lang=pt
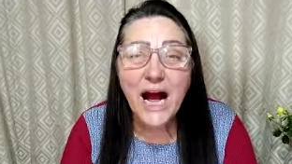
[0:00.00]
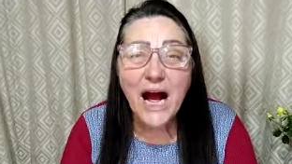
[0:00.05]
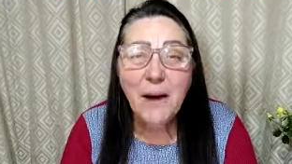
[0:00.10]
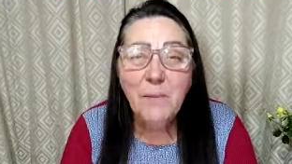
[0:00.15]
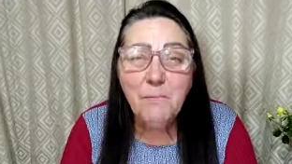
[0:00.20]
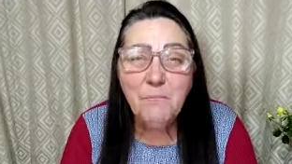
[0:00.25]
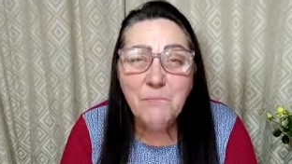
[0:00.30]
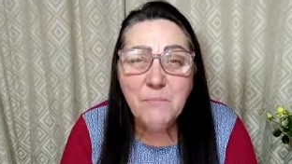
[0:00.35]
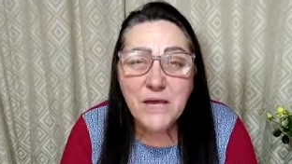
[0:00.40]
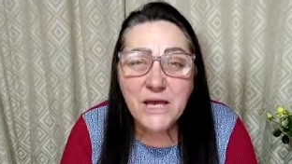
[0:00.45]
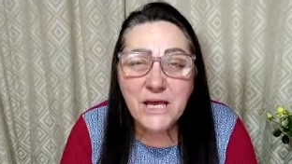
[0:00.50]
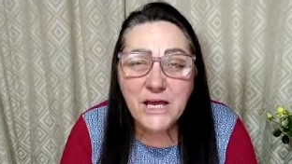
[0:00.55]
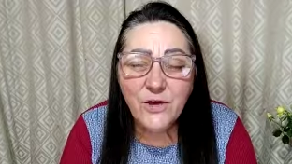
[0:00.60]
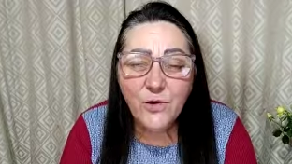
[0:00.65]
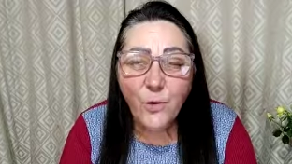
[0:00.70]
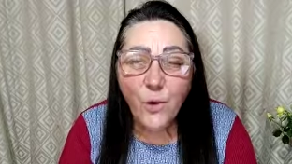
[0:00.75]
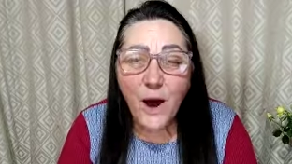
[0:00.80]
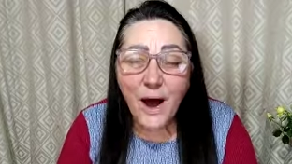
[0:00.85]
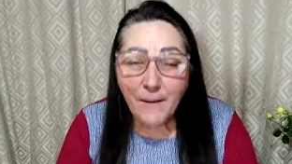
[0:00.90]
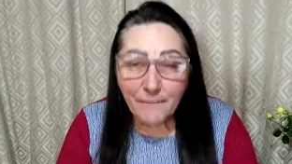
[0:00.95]

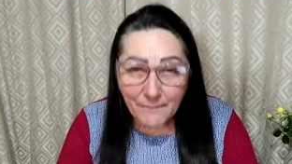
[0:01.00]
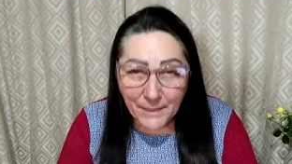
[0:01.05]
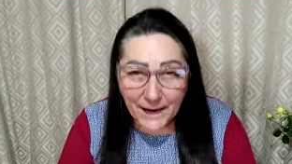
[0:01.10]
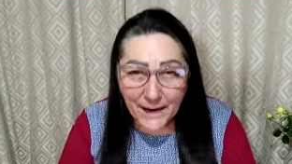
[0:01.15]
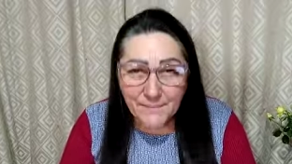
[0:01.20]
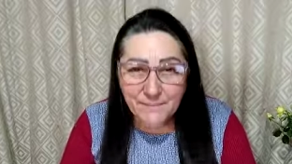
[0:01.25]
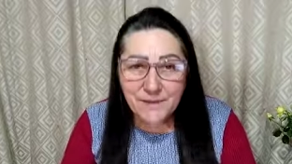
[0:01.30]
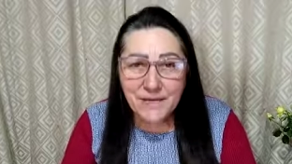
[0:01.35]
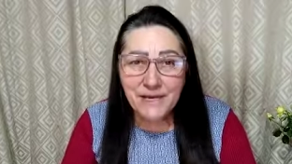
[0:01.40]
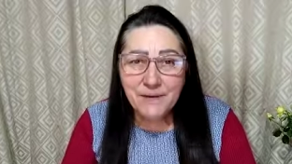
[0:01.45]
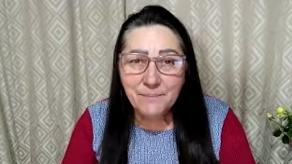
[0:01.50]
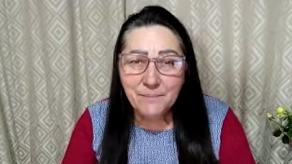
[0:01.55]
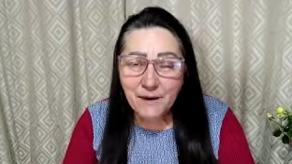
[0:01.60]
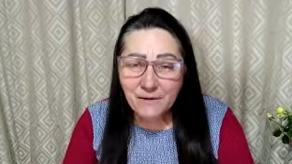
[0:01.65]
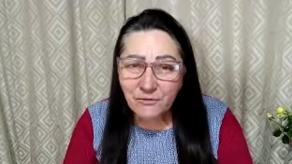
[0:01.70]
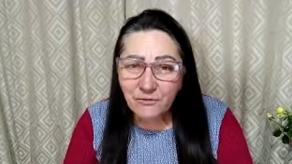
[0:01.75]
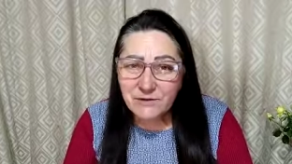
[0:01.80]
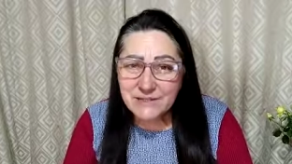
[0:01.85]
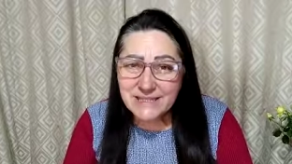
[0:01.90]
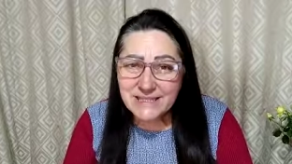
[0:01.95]
caminho para mim e
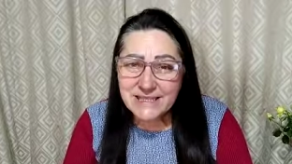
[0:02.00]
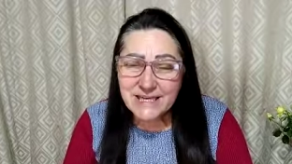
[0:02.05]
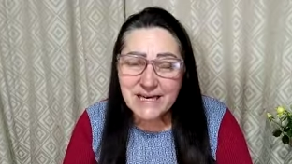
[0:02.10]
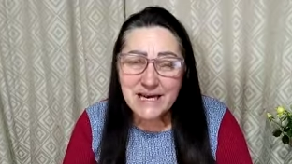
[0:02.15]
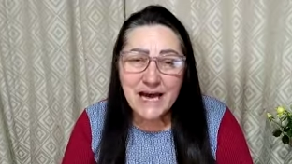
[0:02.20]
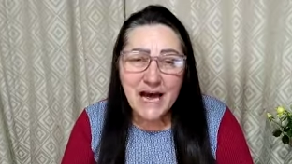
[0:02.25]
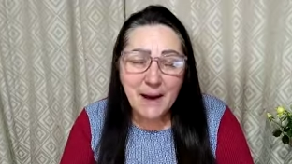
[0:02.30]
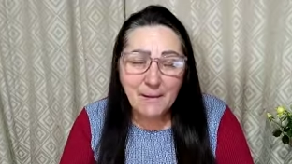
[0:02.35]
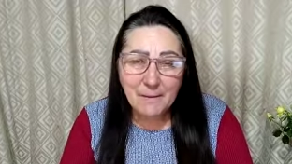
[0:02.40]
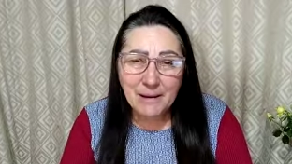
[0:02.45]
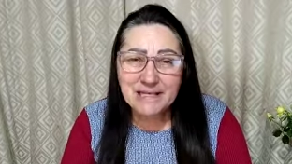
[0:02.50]
para você.